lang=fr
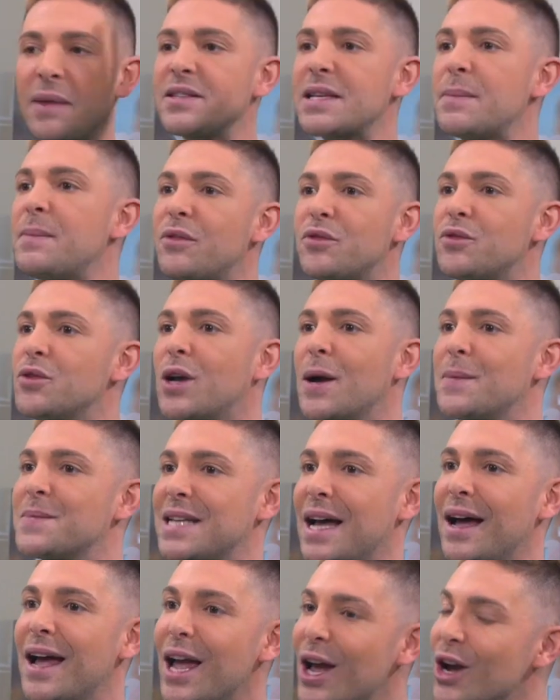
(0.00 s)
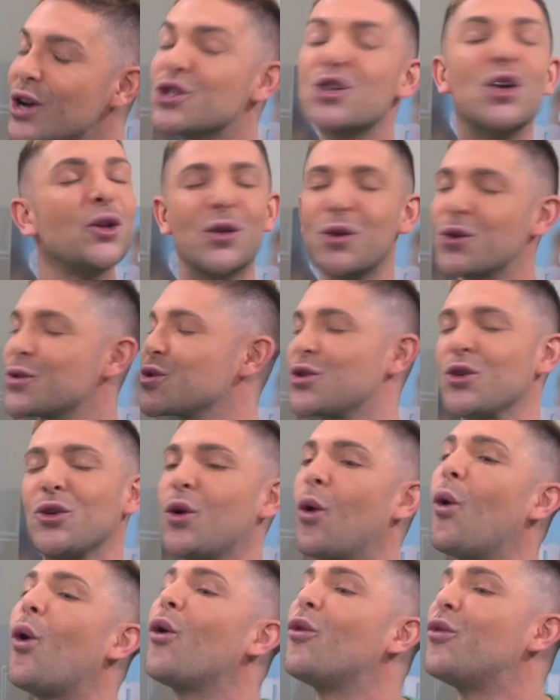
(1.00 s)
bref, ça m'est venu comme ça. Je, je,
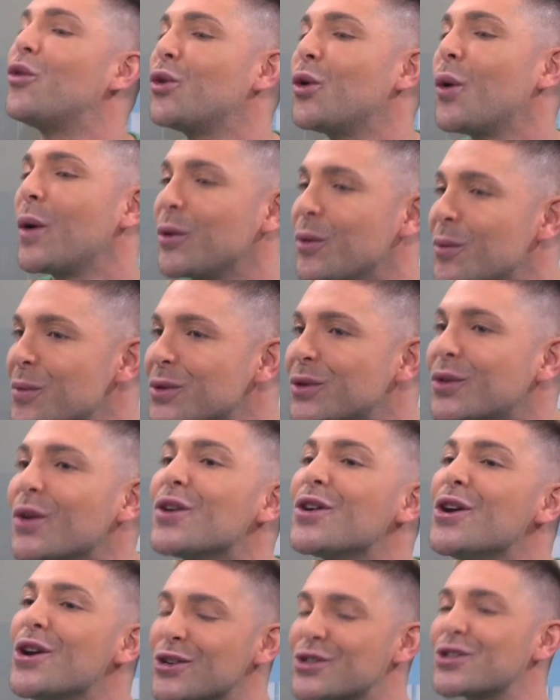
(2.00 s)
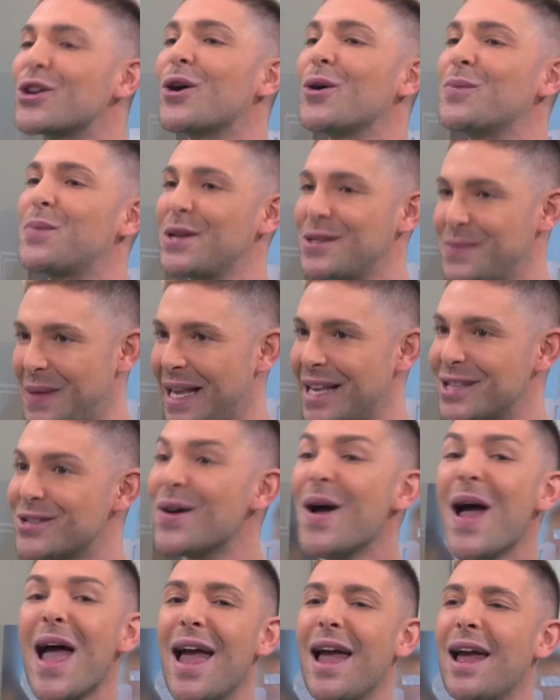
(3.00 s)
revenons à nos moutons, je te repose ma
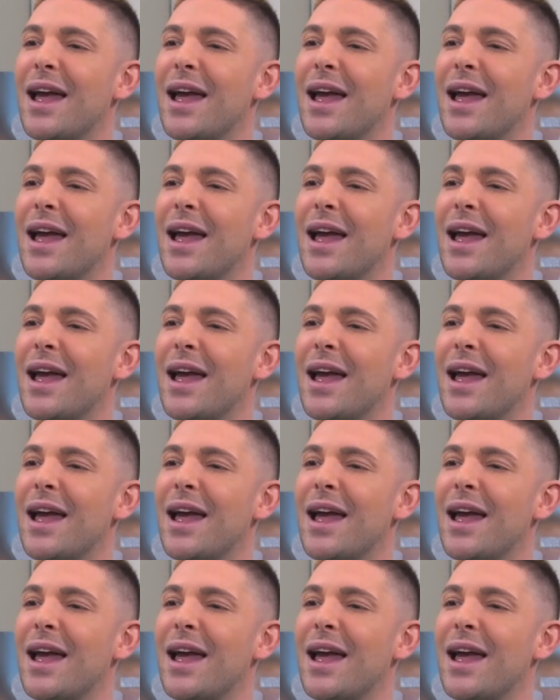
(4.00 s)
question. Je vais